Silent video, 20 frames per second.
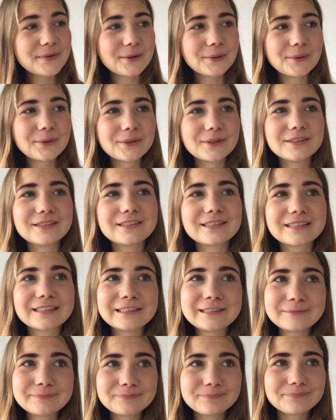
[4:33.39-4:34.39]
Und
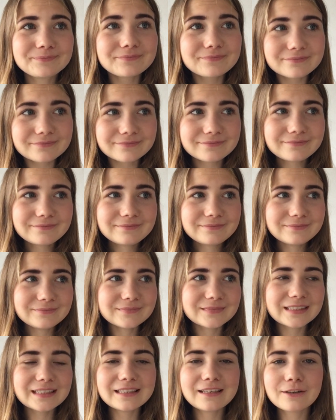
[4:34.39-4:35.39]
ähm,
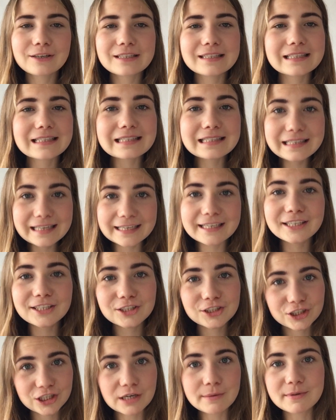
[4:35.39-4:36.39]
genau, dass es
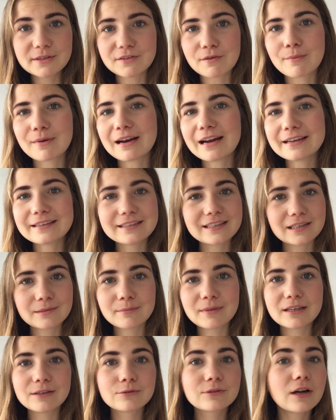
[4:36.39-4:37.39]
nicht schlimm ist, wenn man einen Tag
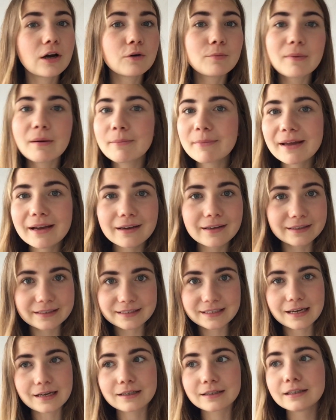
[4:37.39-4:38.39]
mal oder auch mal mehrere
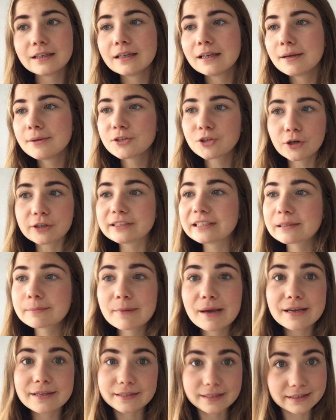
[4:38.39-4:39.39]
Tage deutlich
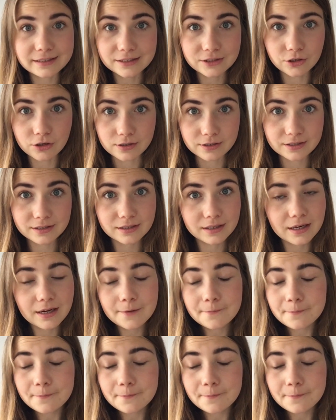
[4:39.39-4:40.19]
mehr ist als sonst.